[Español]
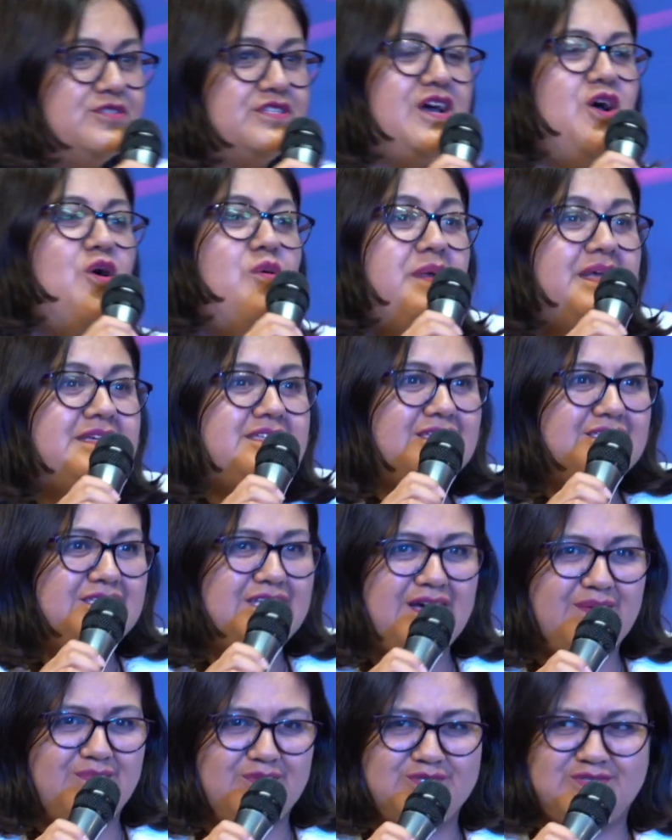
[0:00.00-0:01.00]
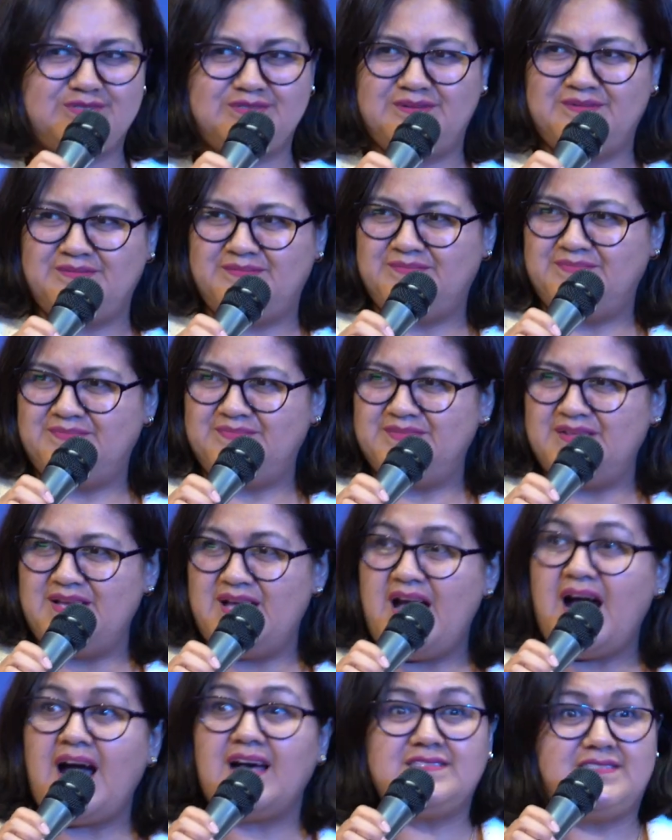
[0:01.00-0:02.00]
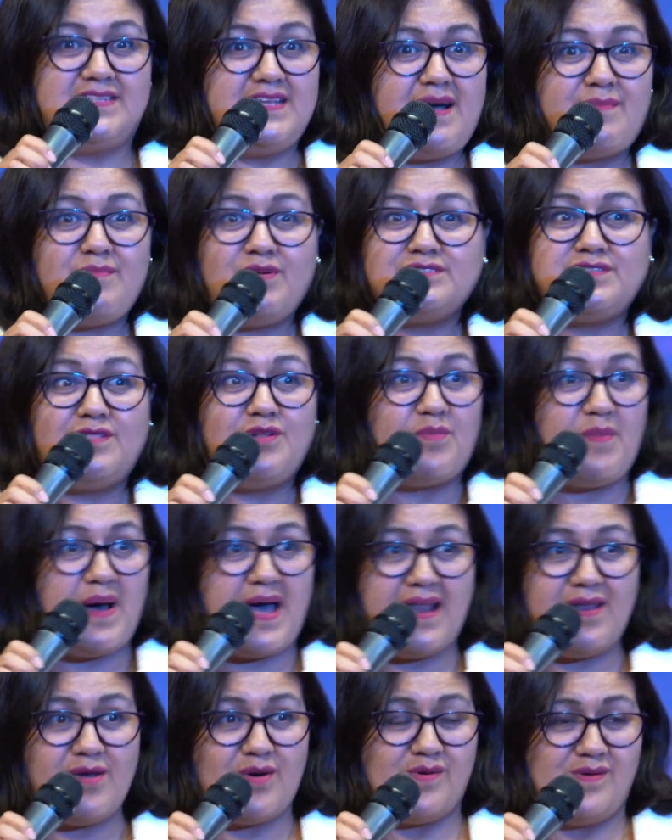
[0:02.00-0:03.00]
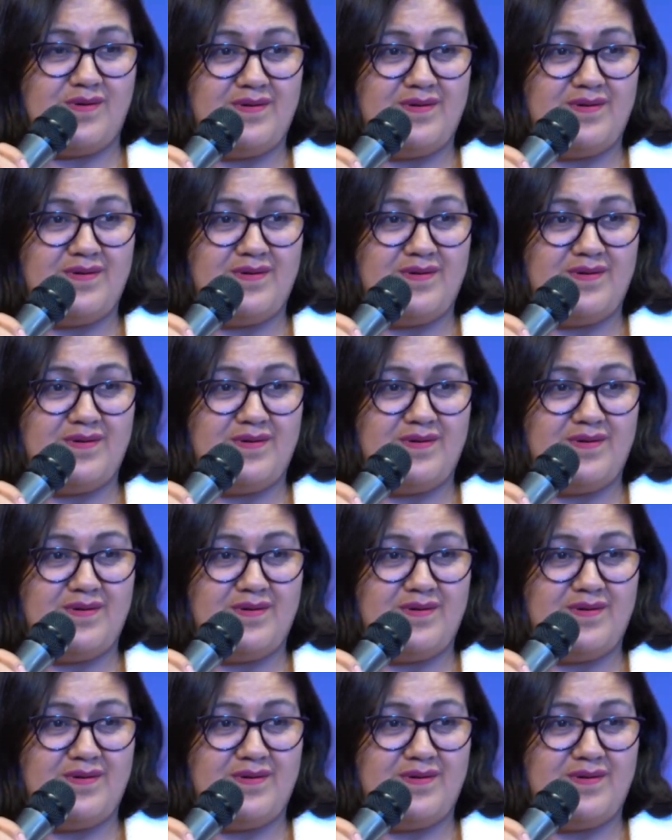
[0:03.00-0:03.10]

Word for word: ¿Qué obras hacíamos? Hacíamos lo malo.